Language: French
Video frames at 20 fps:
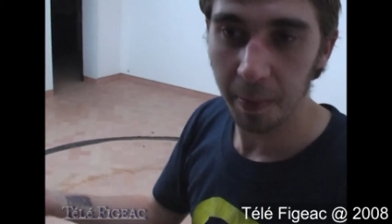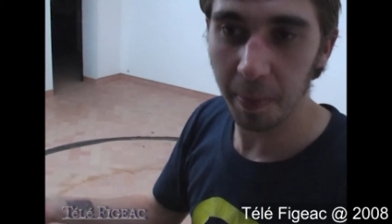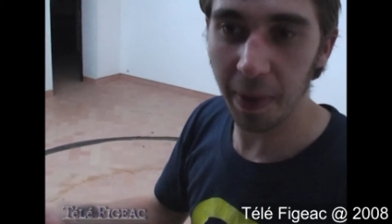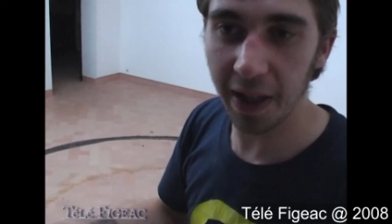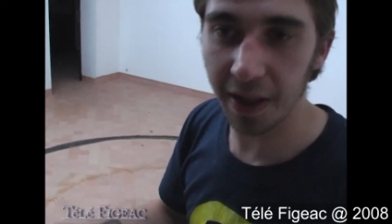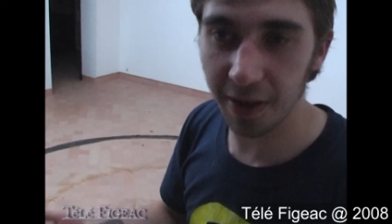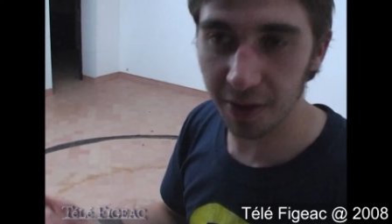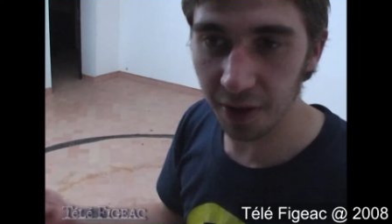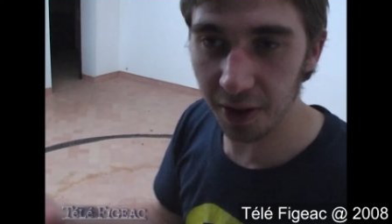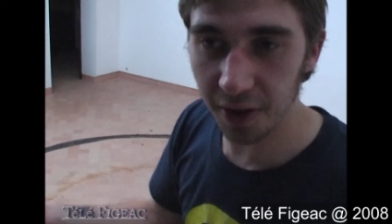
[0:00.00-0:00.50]

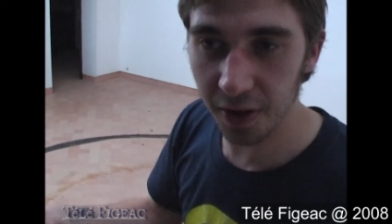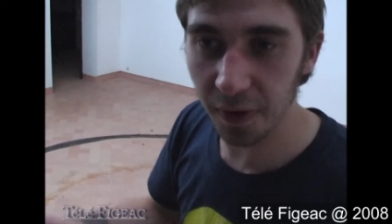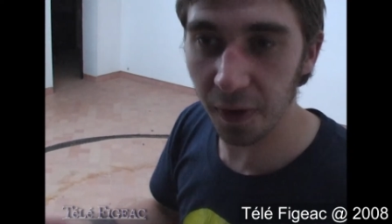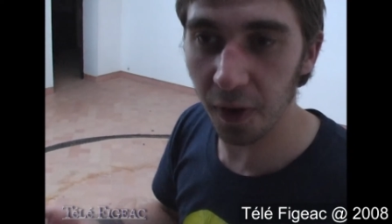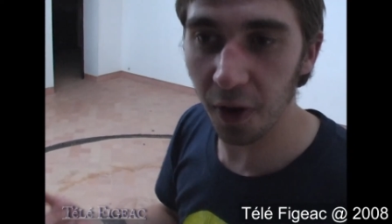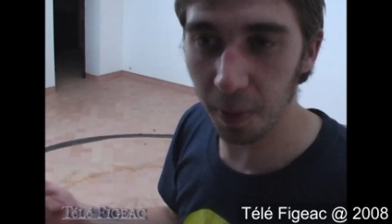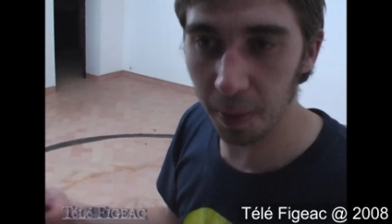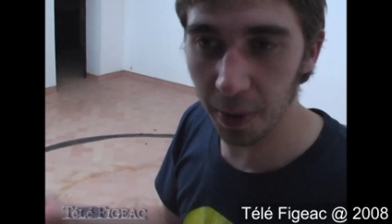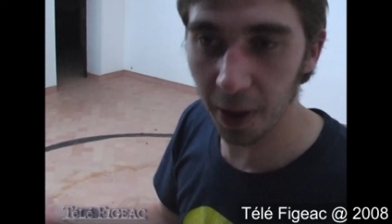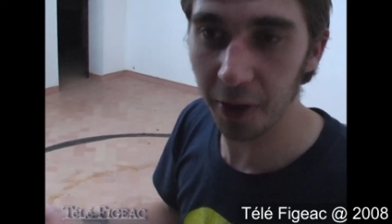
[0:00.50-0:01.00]
Bikers
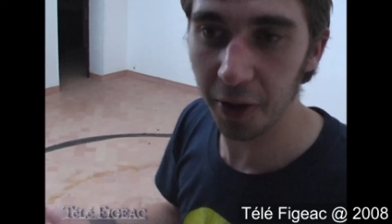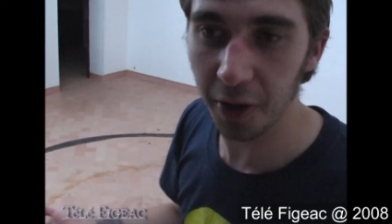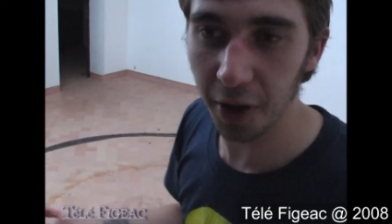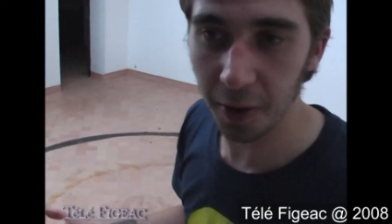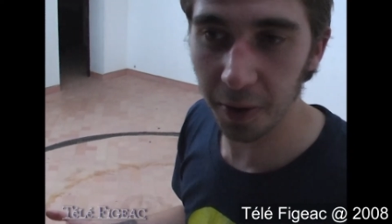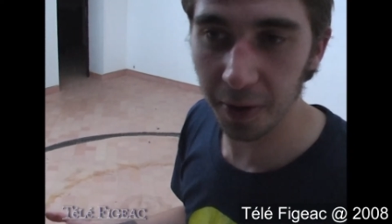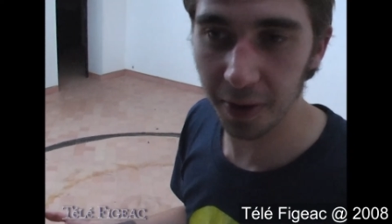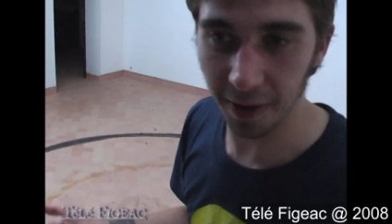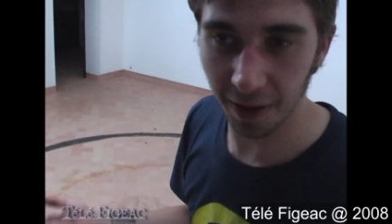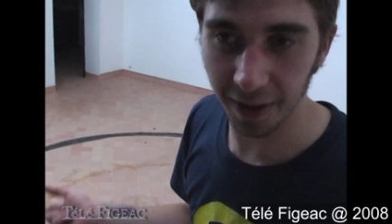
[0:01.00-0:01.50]
for
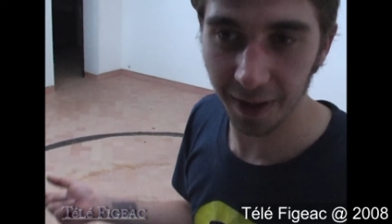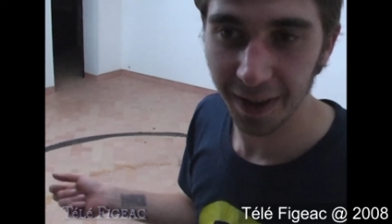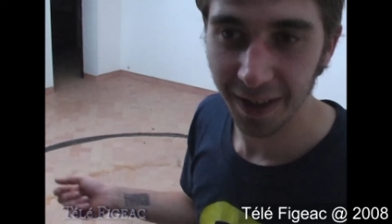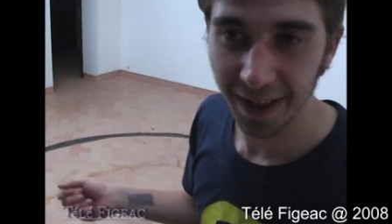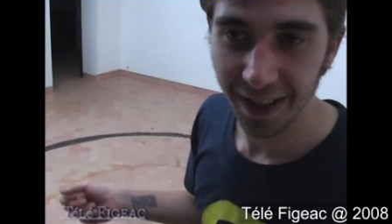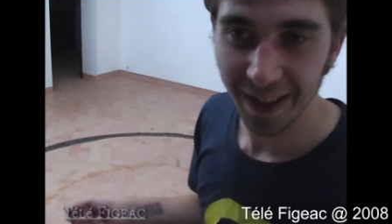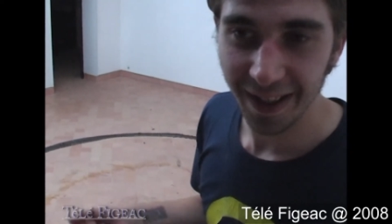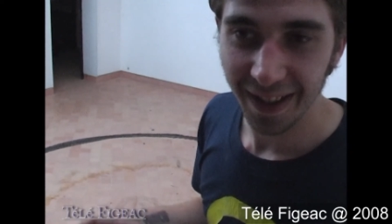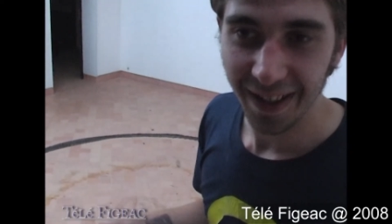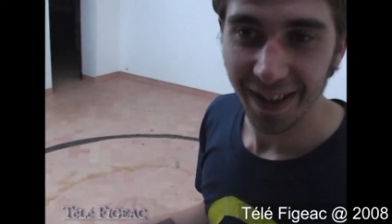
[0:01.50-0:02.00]
Burnout quoi.
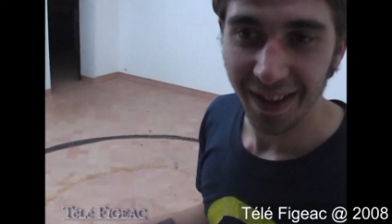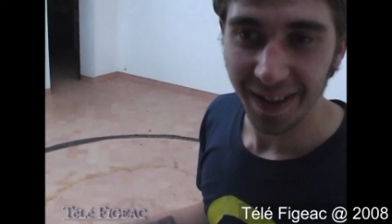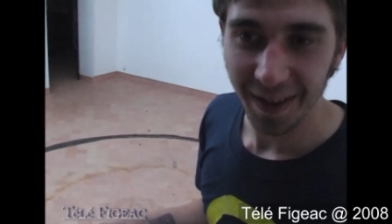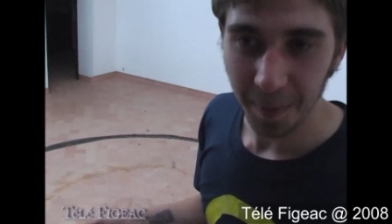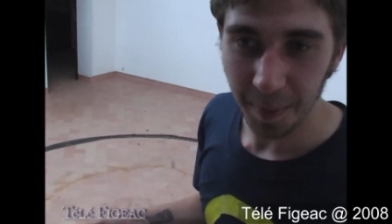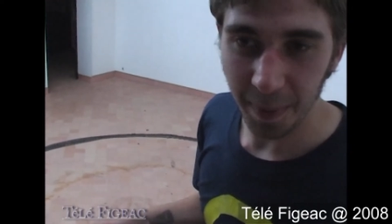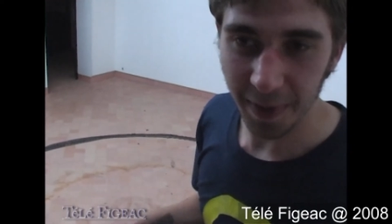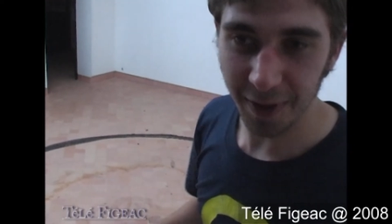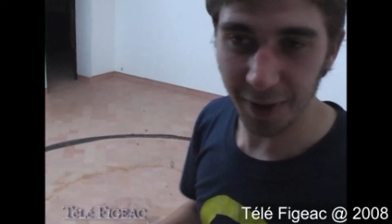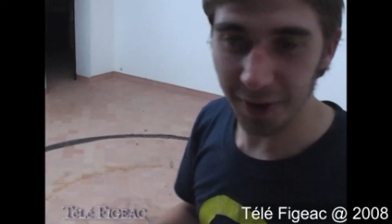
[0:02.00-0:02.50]

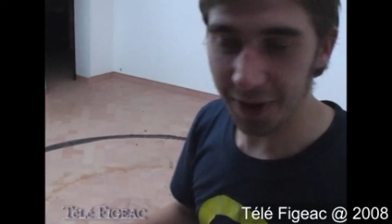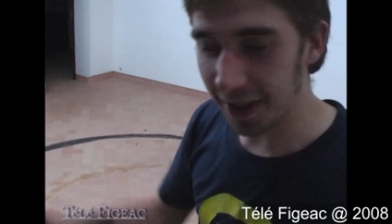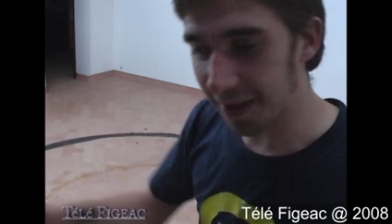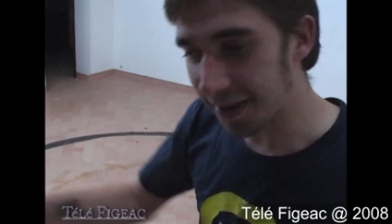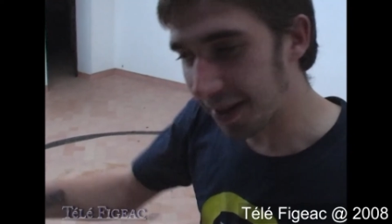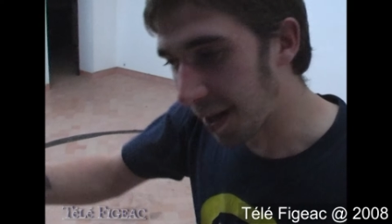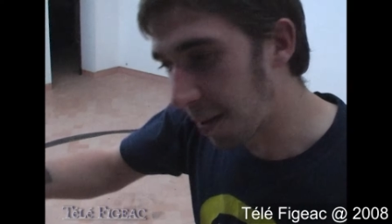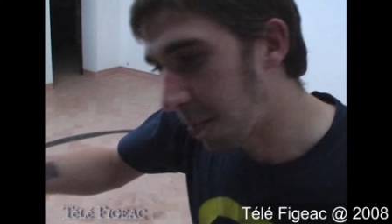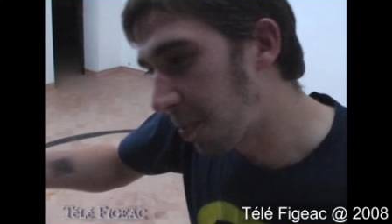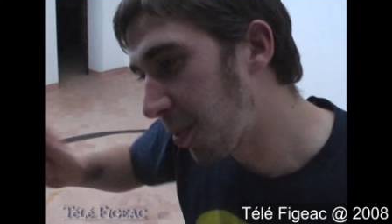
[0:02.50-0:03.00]
Parce que ça
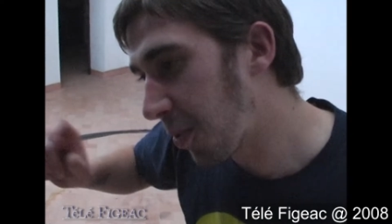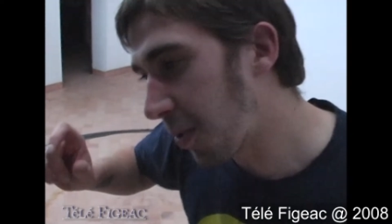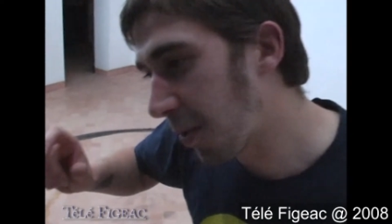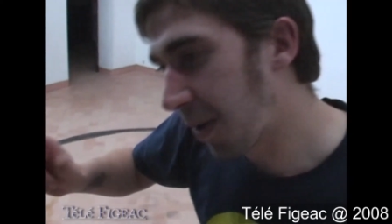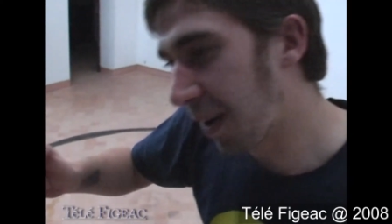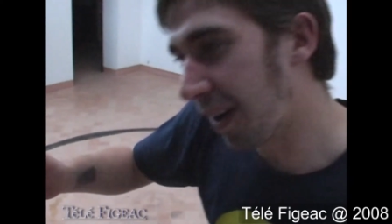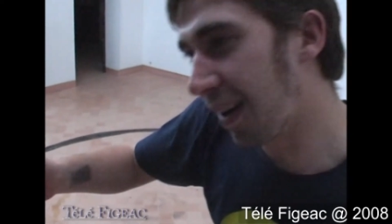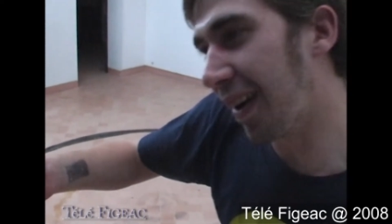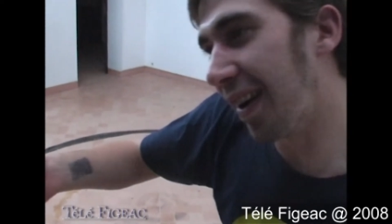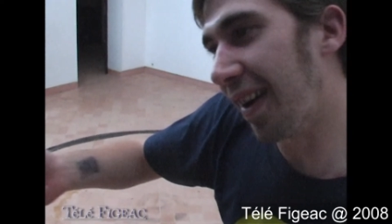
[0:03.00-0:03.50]
c'est un
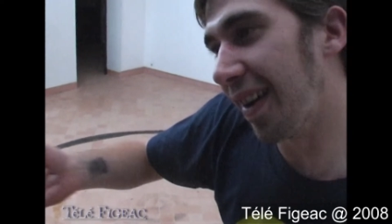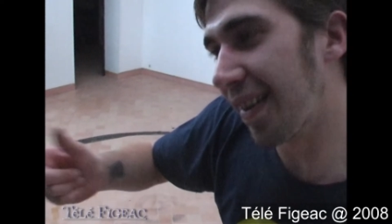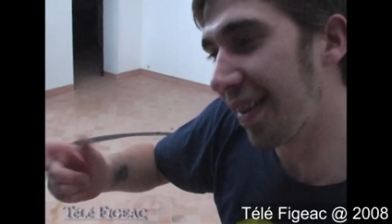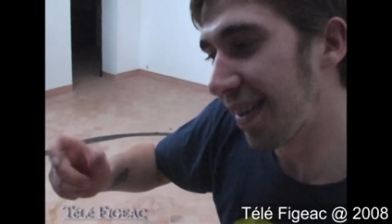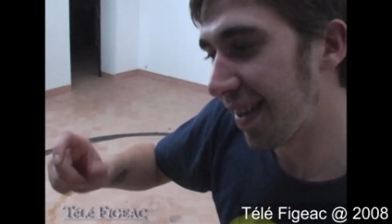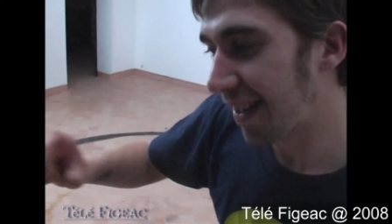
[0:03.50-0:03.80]
peu un